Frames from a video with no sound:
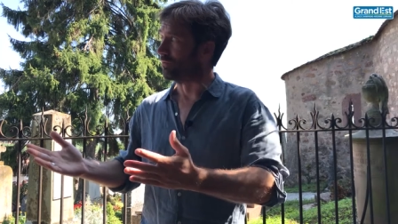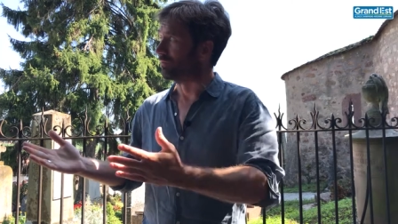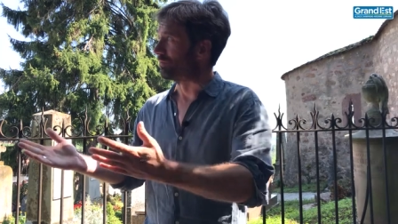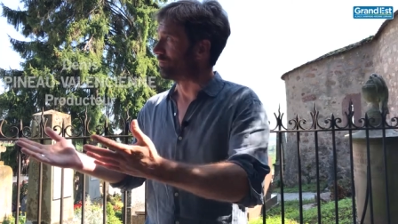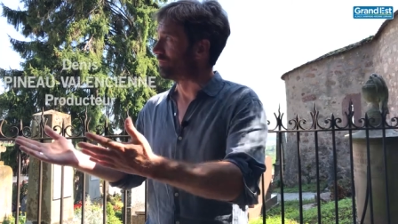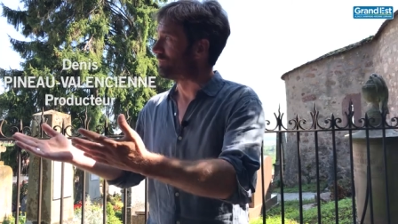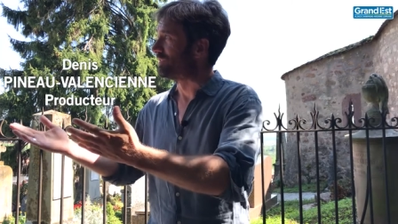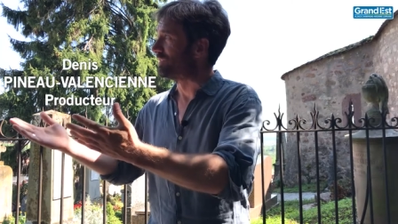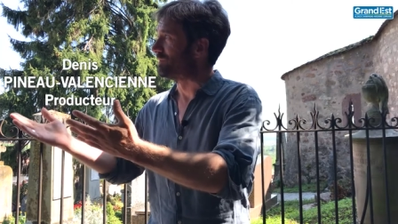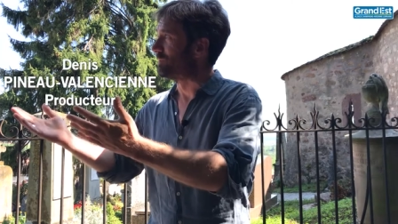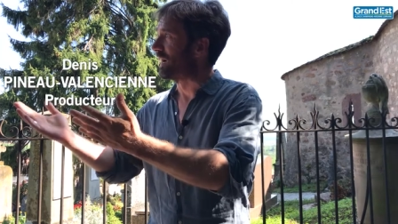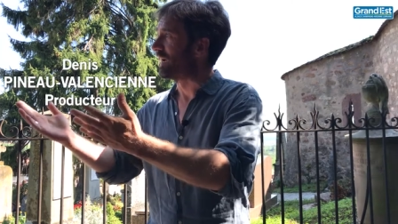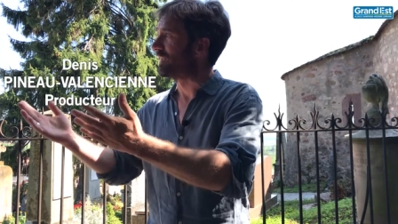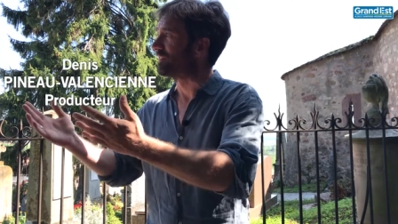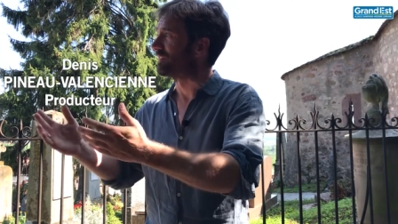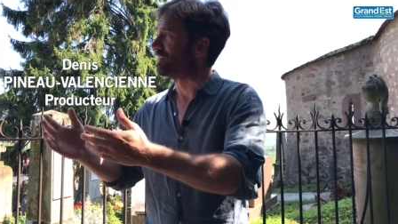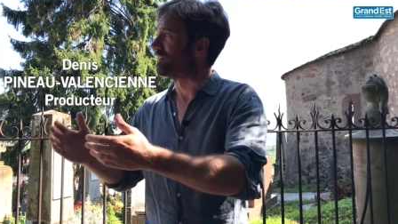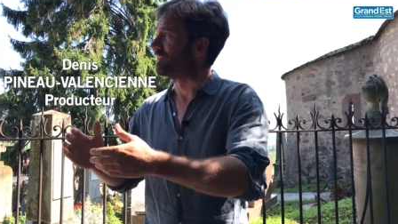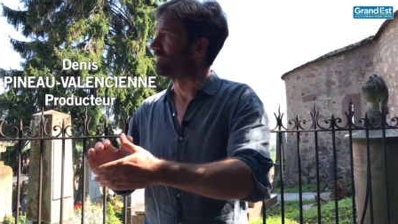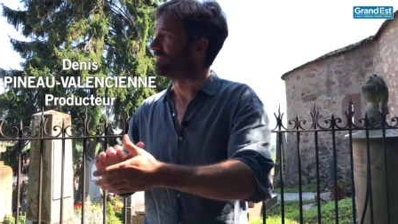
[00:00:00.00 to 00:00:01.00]
Euh, si
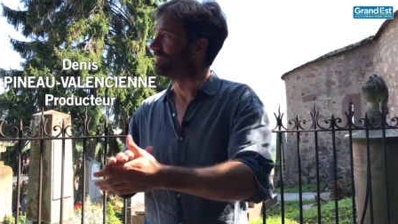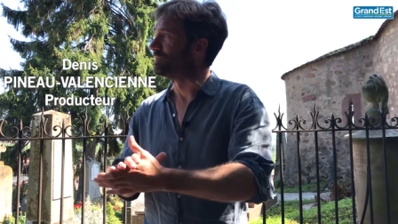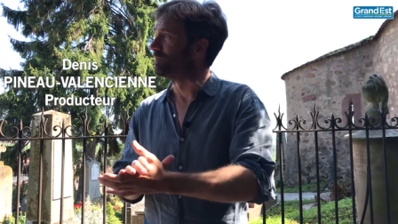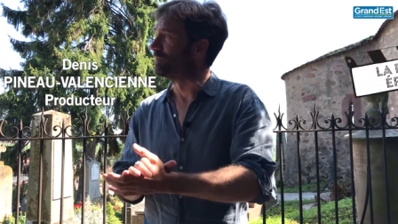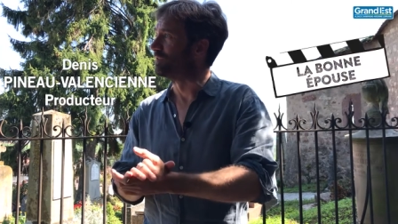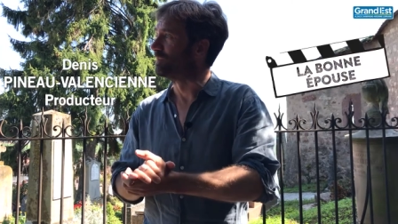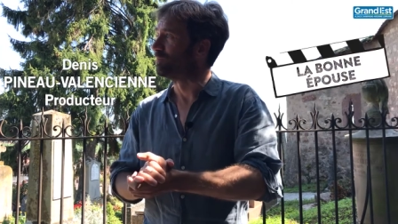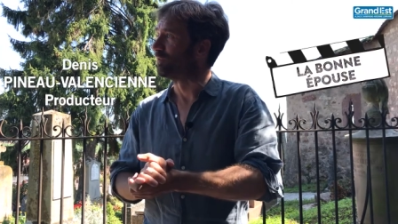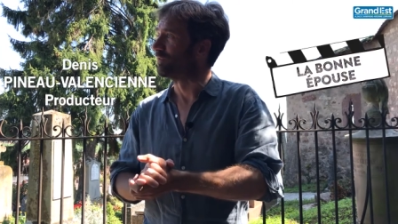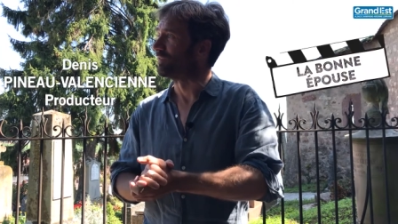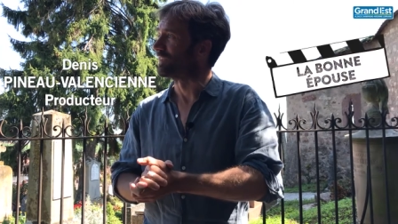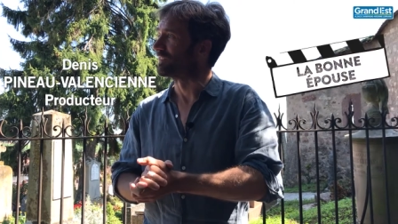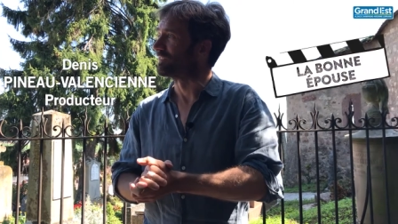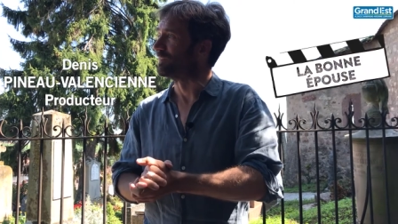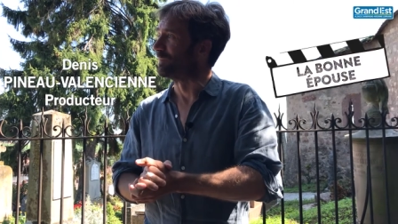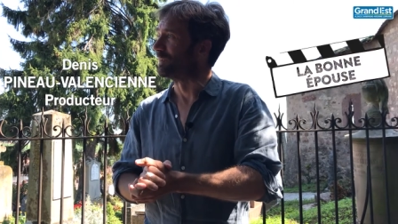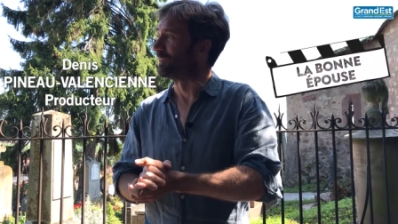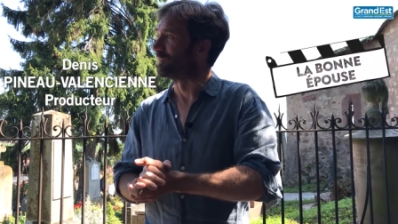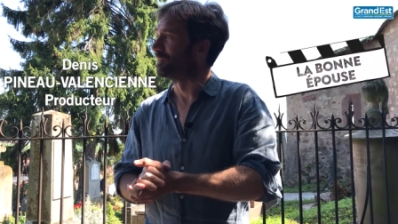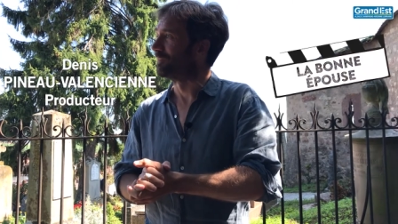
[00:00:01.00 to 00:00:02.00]
Martin est disponible pour
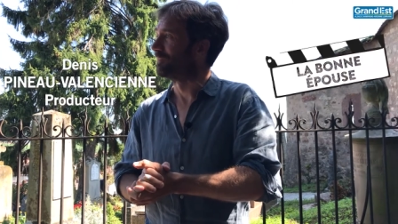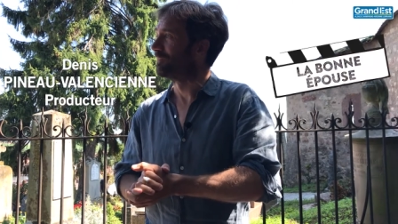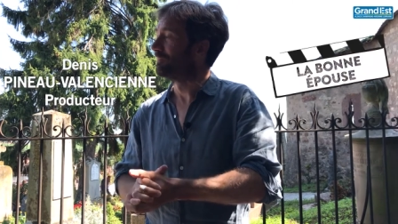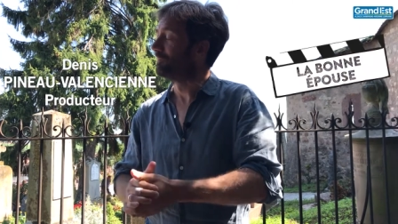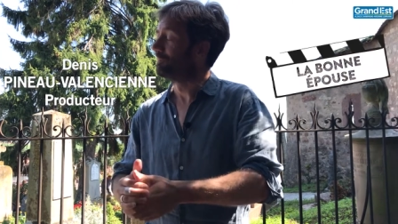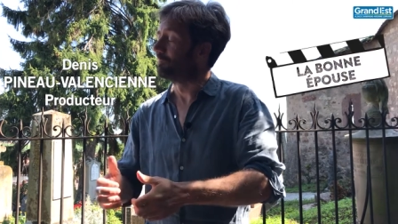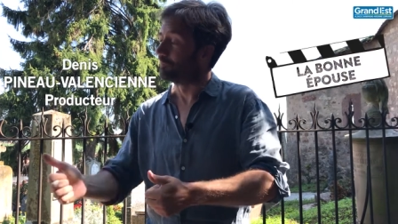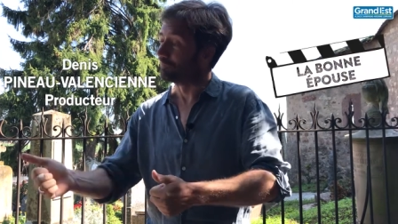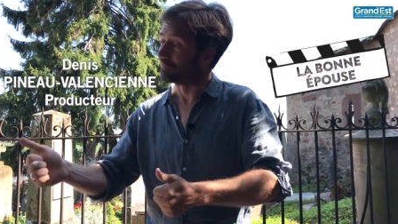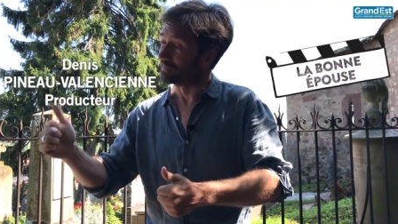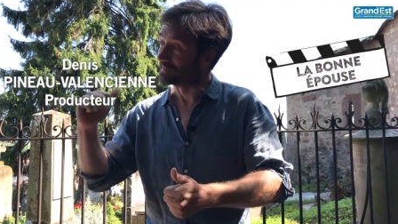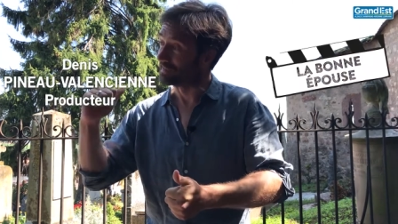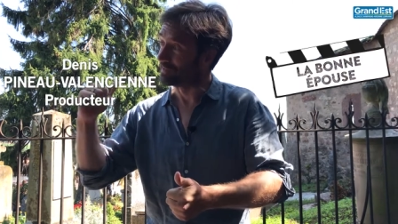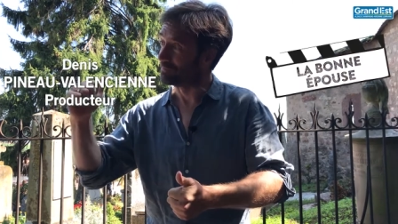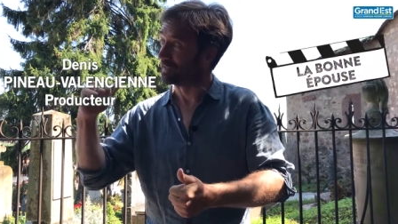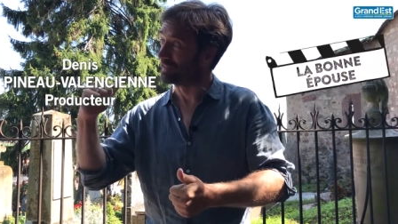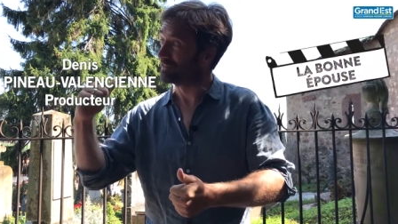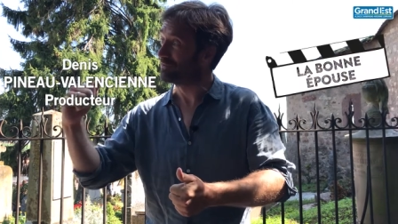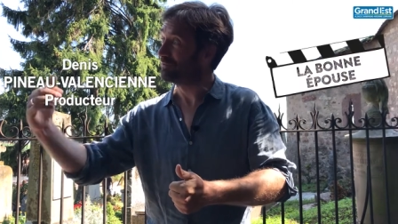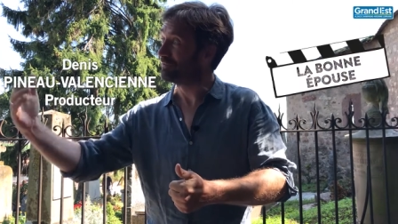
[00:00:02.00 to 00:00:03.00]
faire ça maintenant,
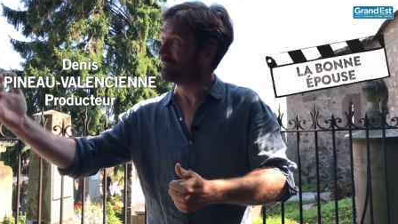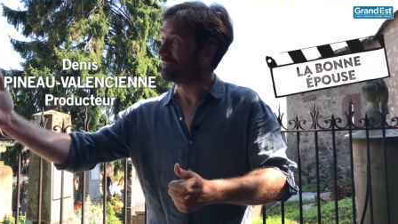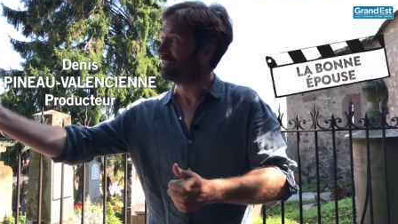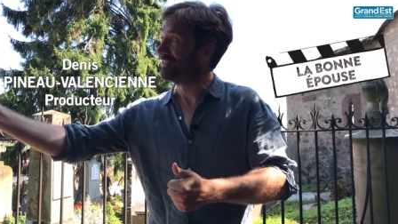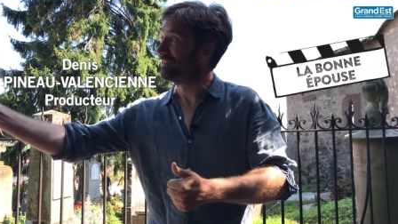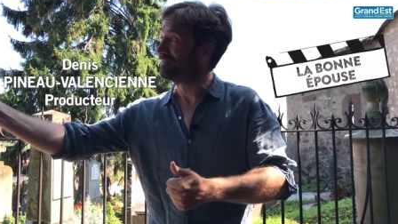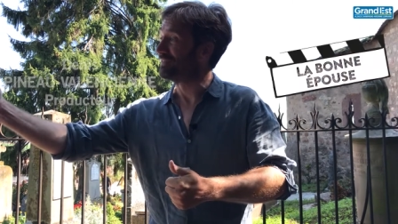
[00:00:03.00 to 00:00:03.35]
ça maintenant.